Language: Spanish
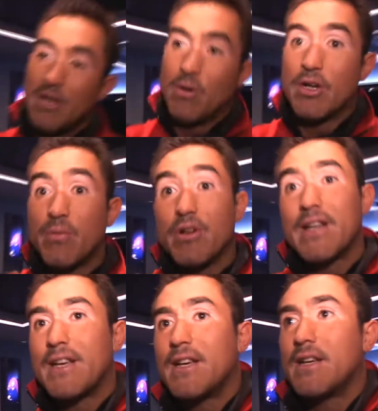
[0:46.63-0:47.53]
Bueno,
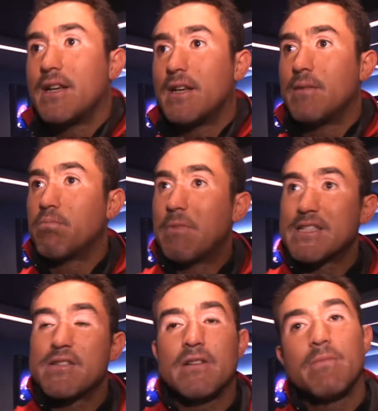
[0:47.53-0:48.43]
porque va a
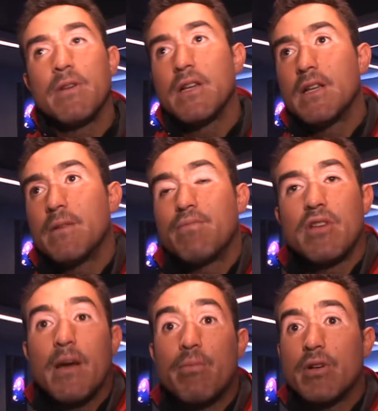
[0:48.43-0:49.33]
ser una pelea de
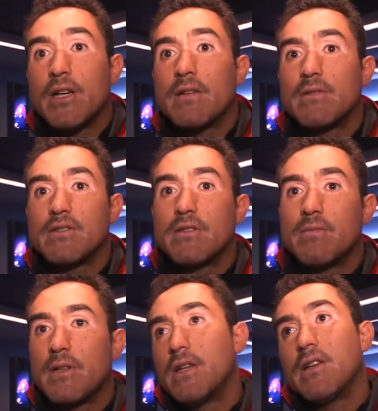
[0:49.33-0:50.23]
poder a poder, va a ser una
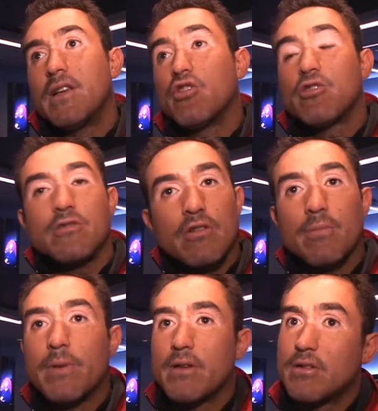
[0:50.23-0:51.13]
pelea de dos
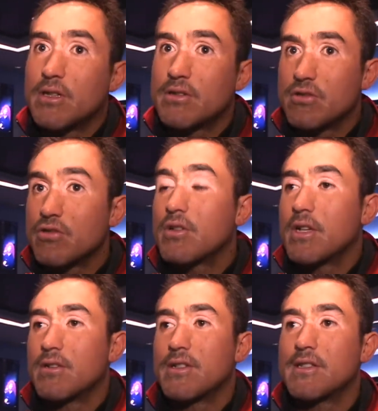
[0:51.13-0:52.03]
golpeadores, dos
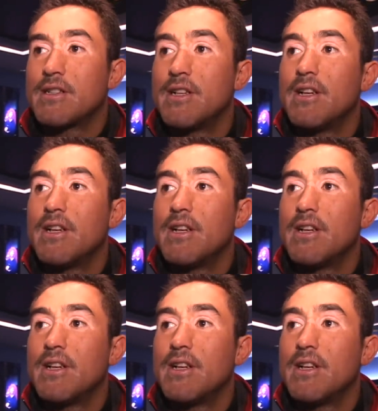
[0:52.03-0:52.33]
noqueadores.